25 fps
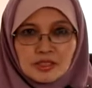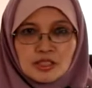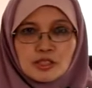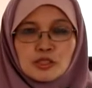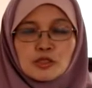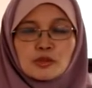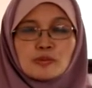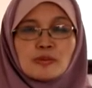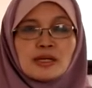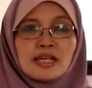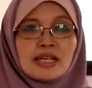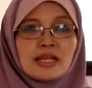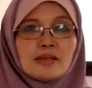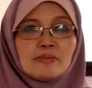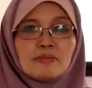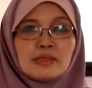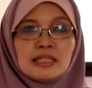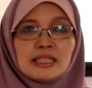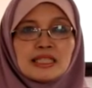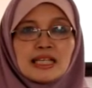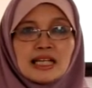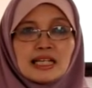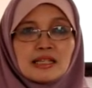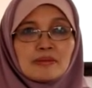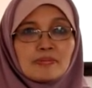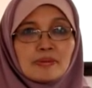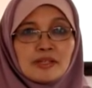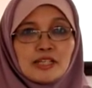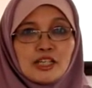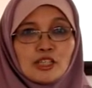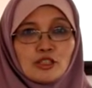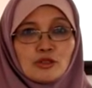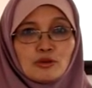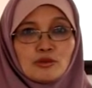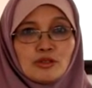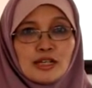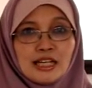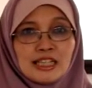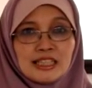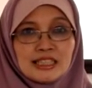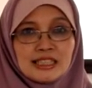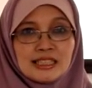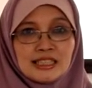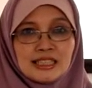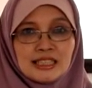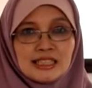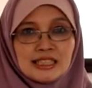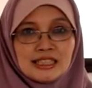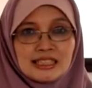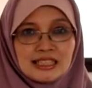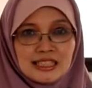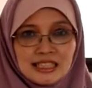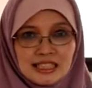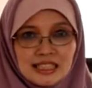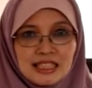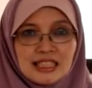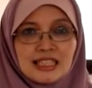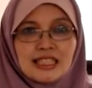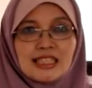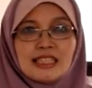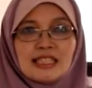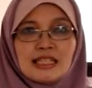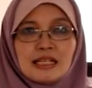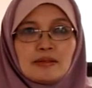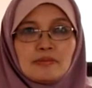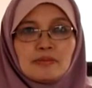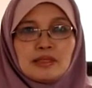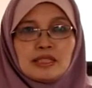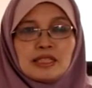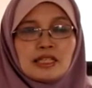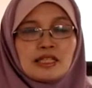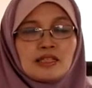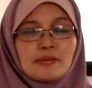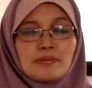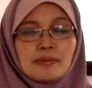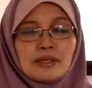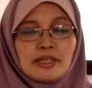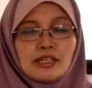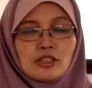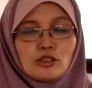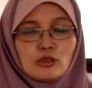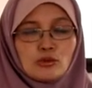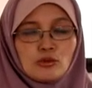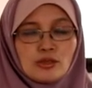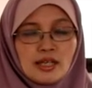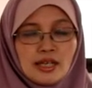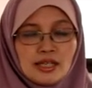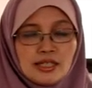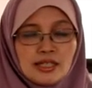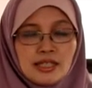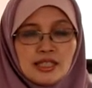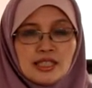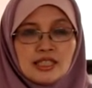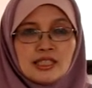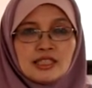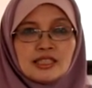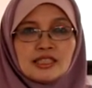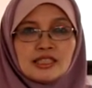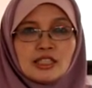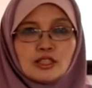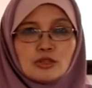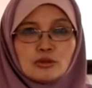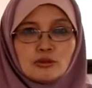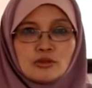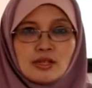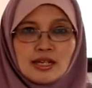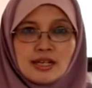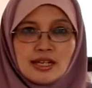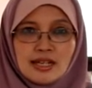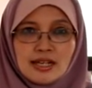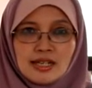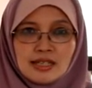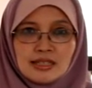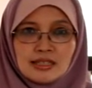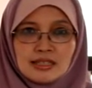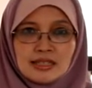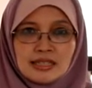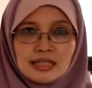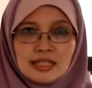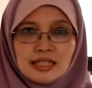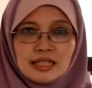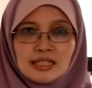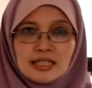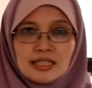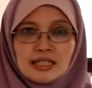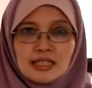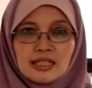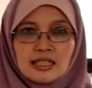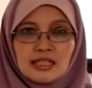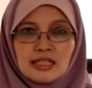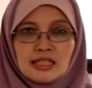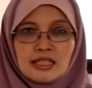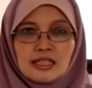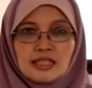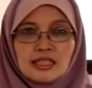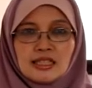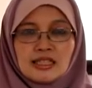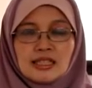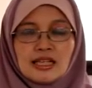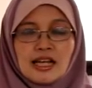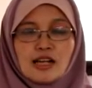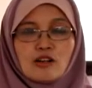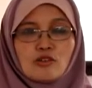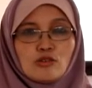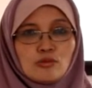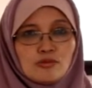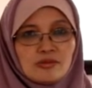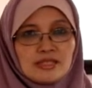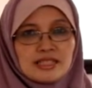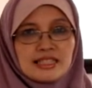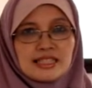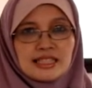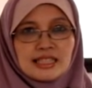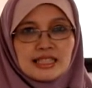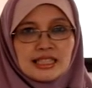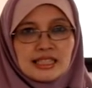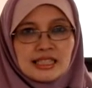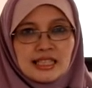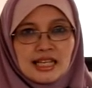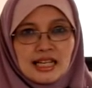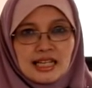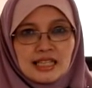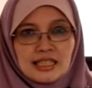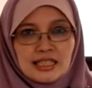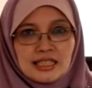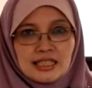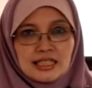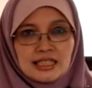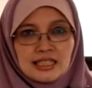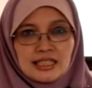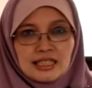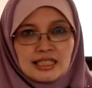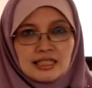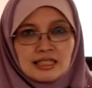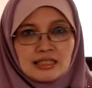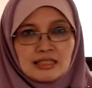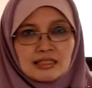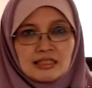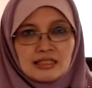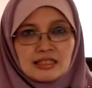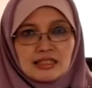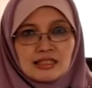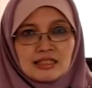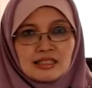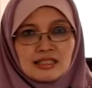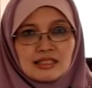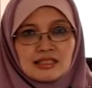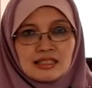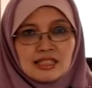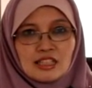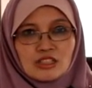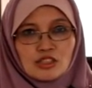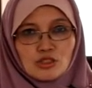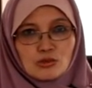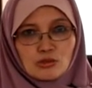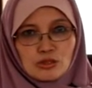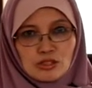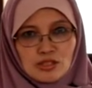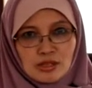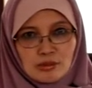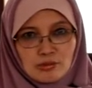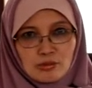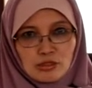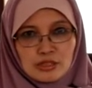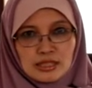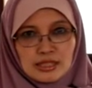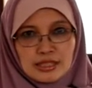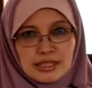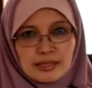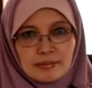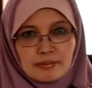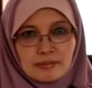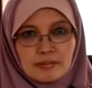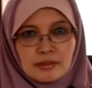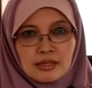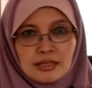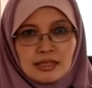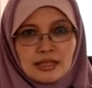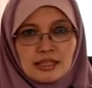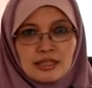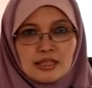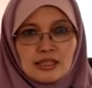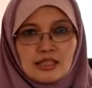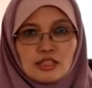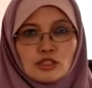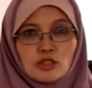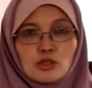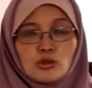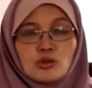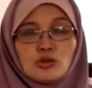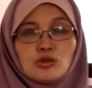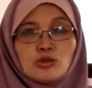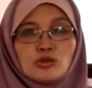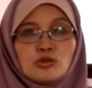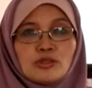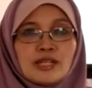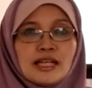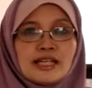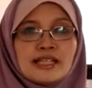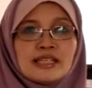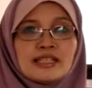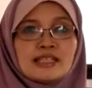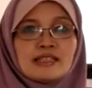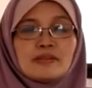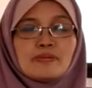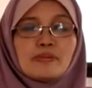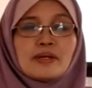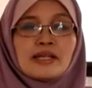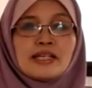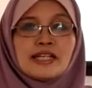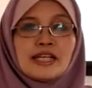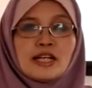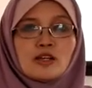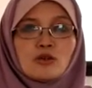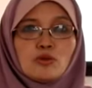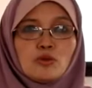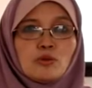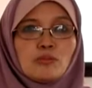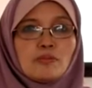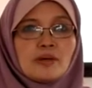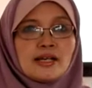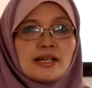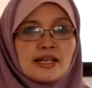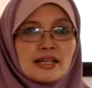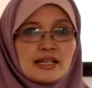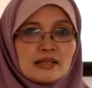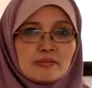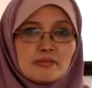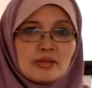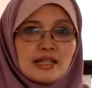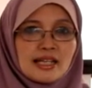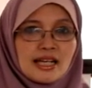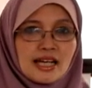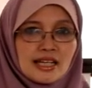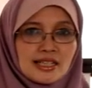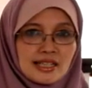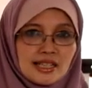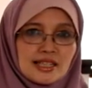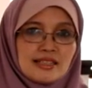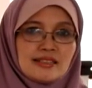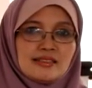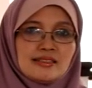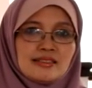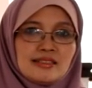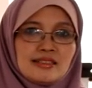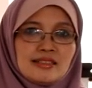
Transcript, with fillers: cobalah minta kepada Tuhan sendiri ya minta kepada Tuhan ya Tuhan eh, aku mencintai eh, yang sudah muslim tunjukkan kepadaku mana kebenaran